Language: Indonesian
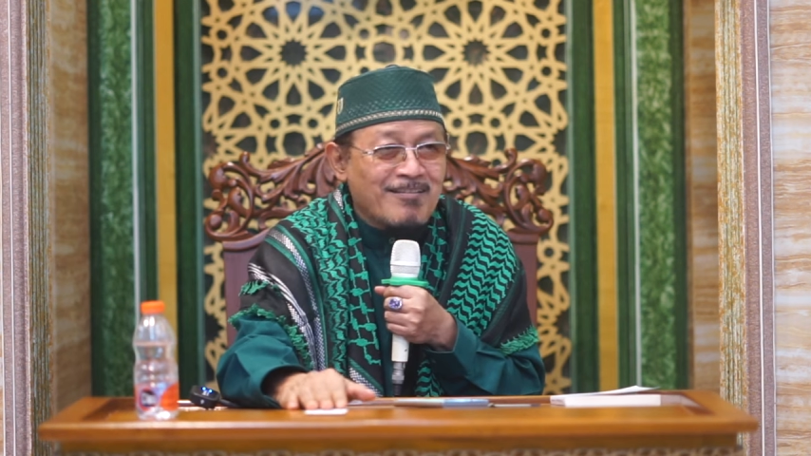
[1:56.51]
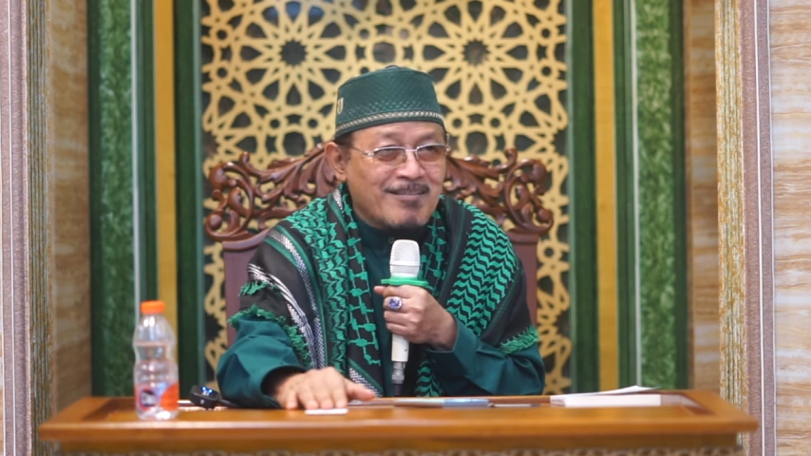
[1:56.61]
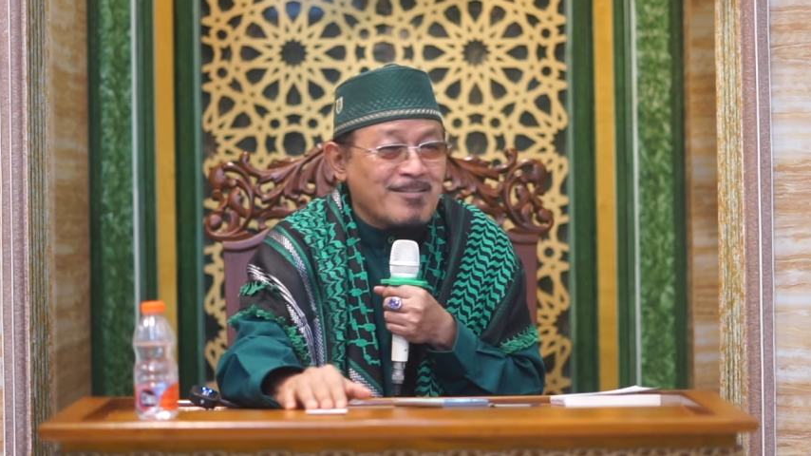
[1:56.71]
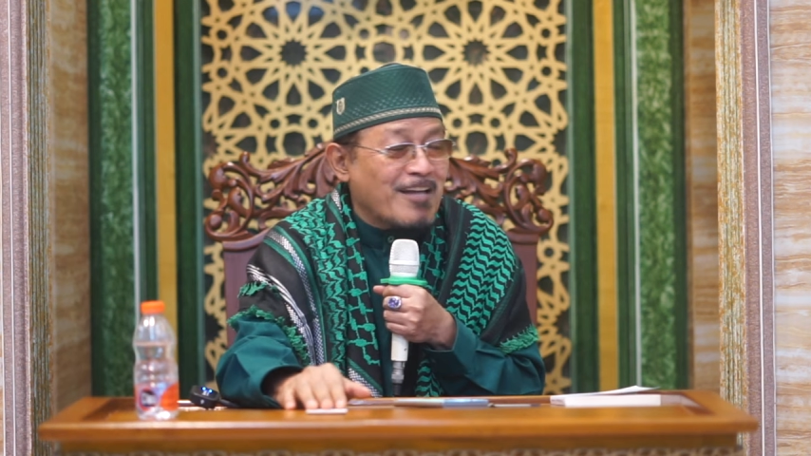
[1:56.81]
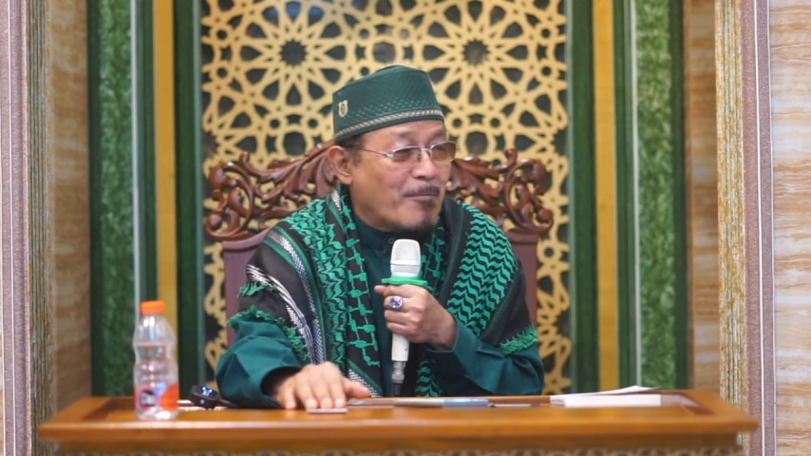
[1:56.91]

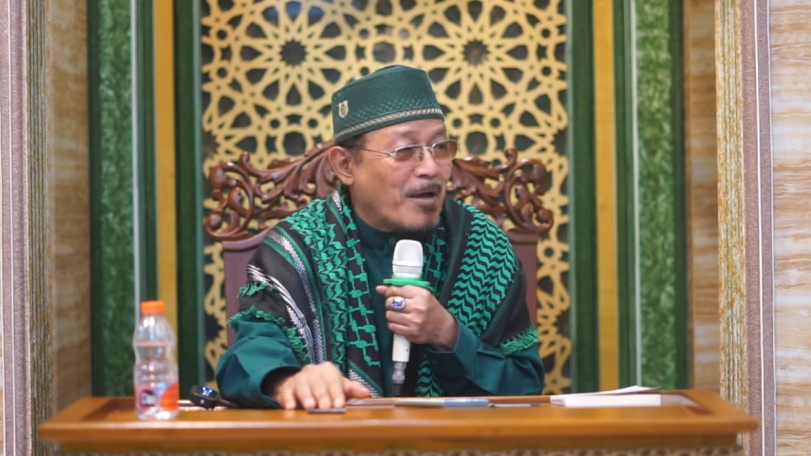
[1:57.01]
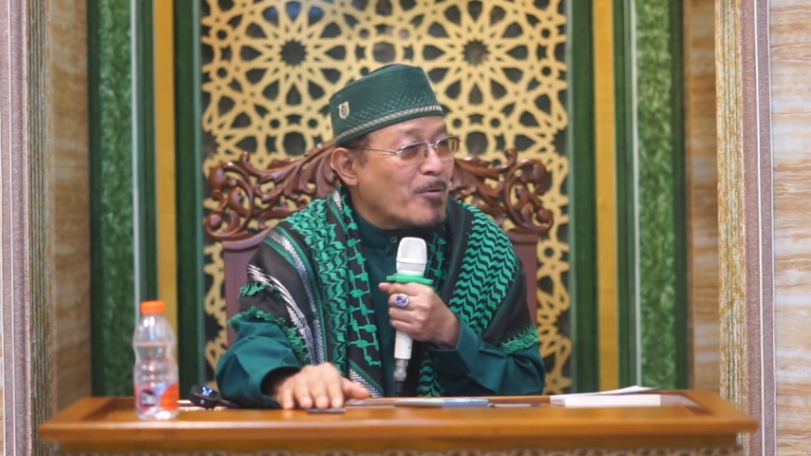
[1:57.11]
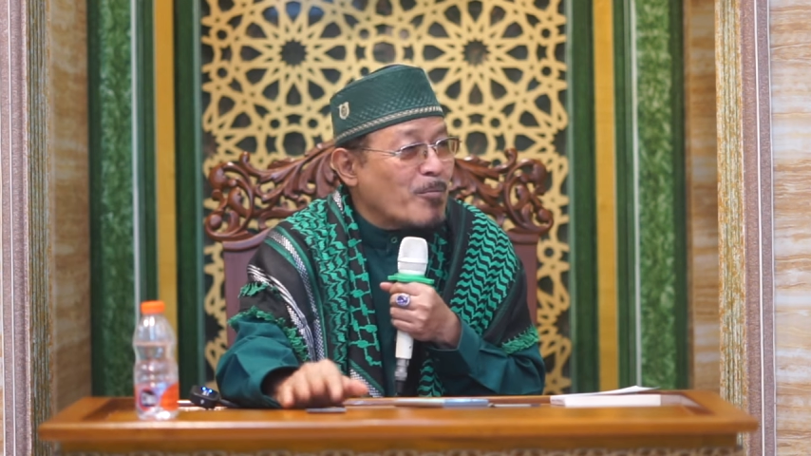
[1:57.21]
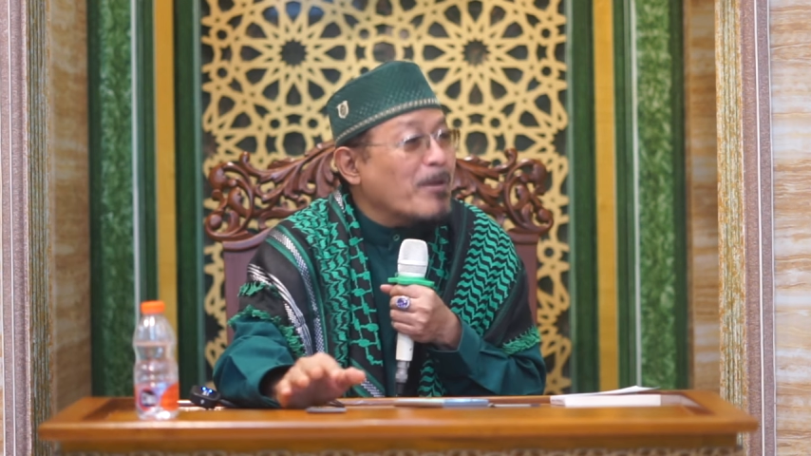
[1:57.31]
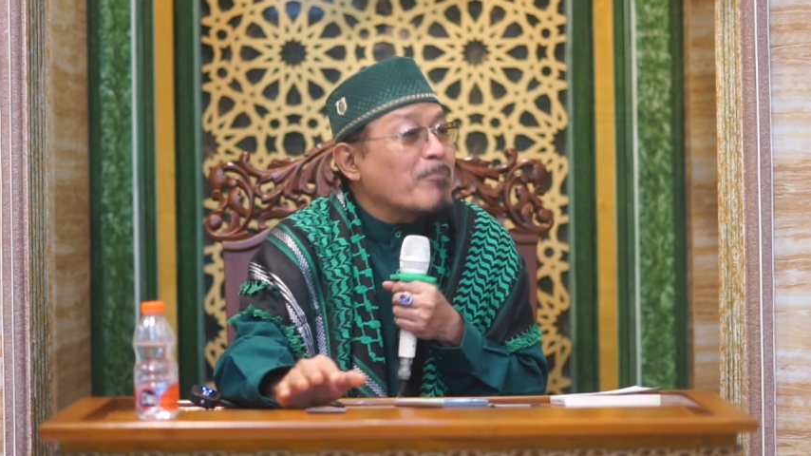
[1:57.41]

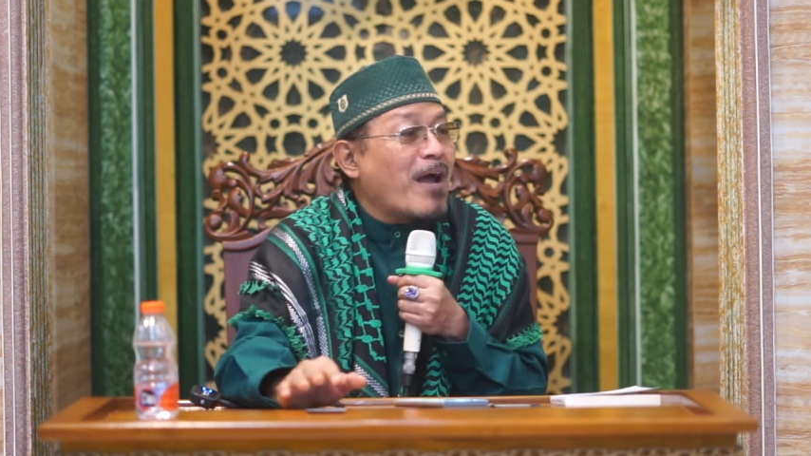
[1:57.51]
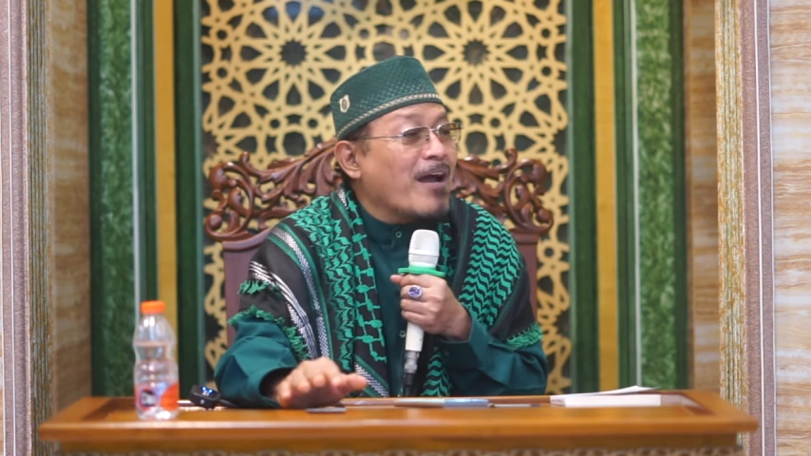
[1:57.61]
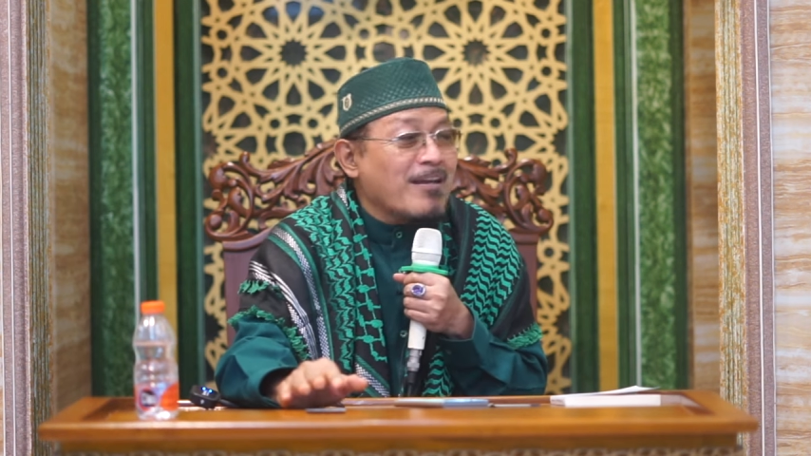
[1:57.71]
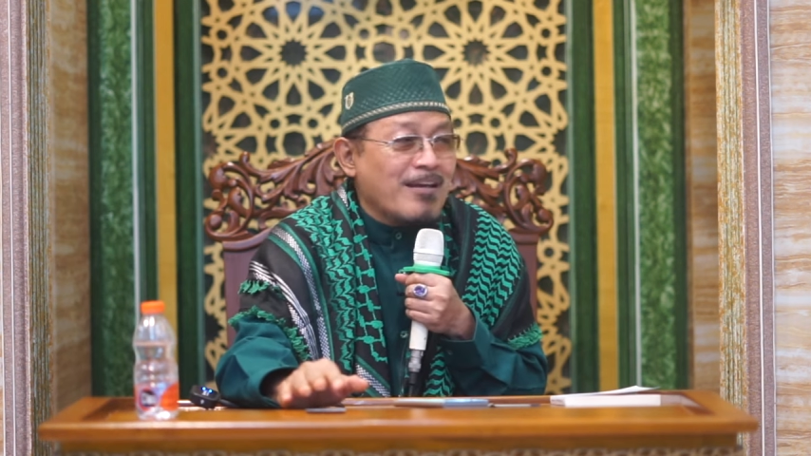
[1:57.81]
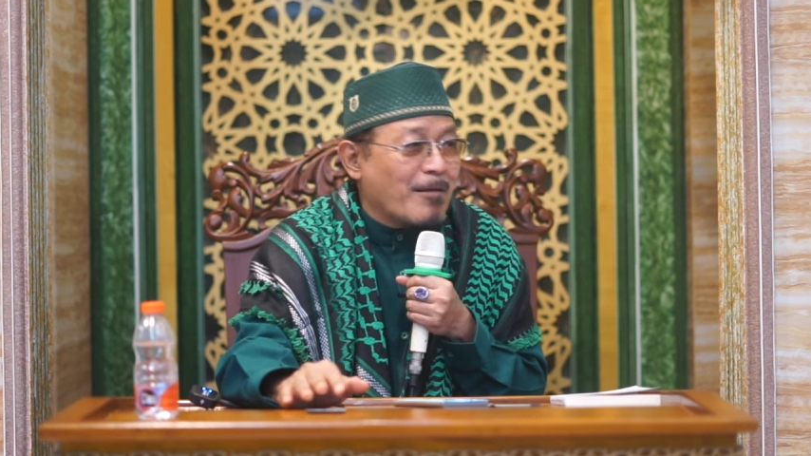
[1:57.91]
sesama berbagi